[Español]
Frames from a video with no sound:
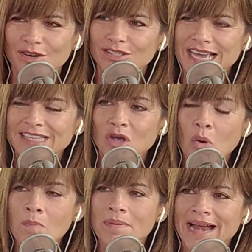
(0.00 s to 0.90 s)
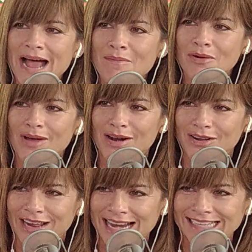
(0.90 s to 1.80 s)
O sea, eso es un preámbulo de
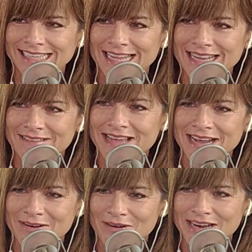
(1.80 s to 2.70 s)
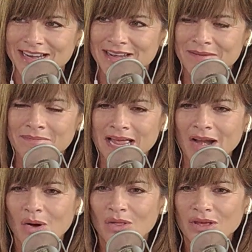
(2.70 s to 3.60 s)
lo que Alexandra viene hoy.
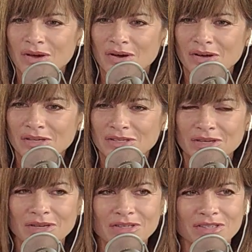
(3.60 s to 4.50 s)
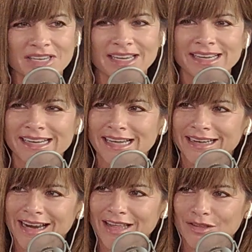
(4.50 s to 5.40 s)
Melodioso, cine,
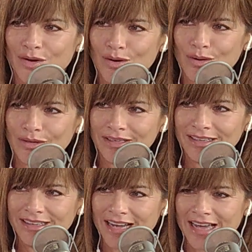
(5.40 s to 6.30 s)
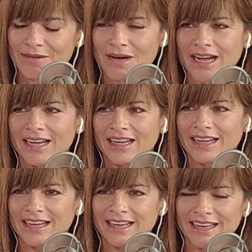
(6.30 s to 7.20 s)
reggaetón. Ahí va.
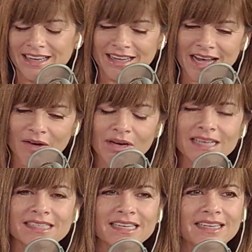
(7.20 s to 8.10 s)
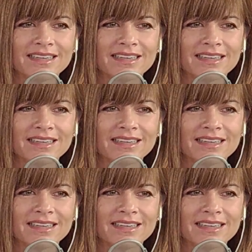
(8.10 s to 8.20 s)
Ahora ah, sí. sí.